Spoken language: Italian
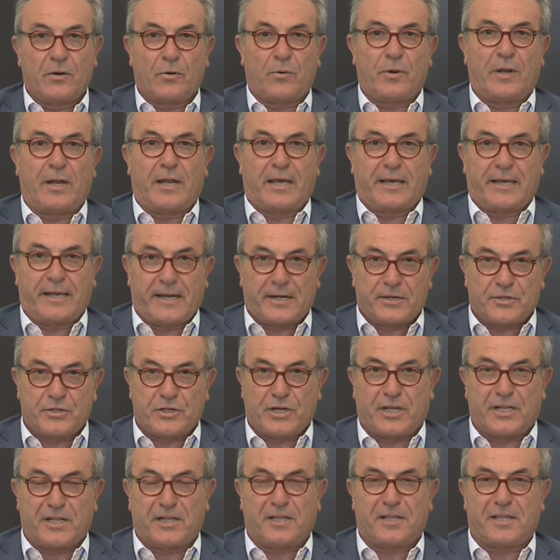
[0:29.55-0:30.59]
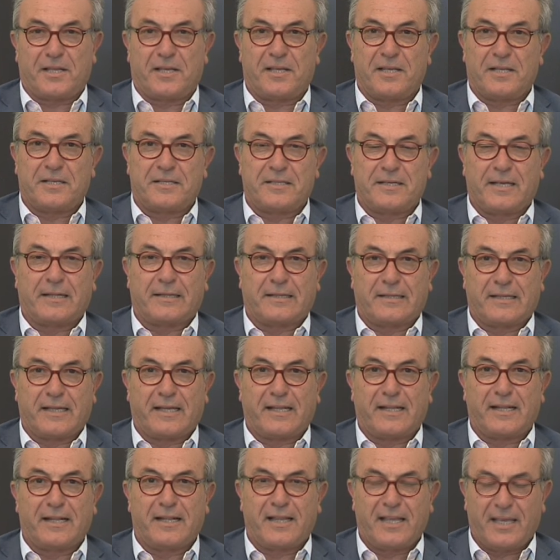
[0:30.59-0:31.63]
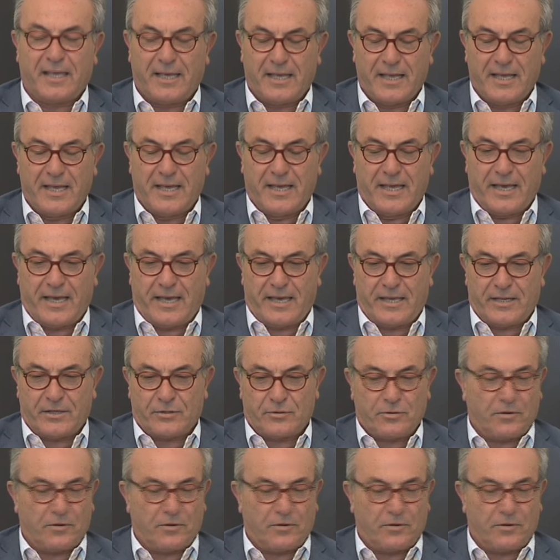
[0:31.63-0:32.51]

quella che la gente si attende, è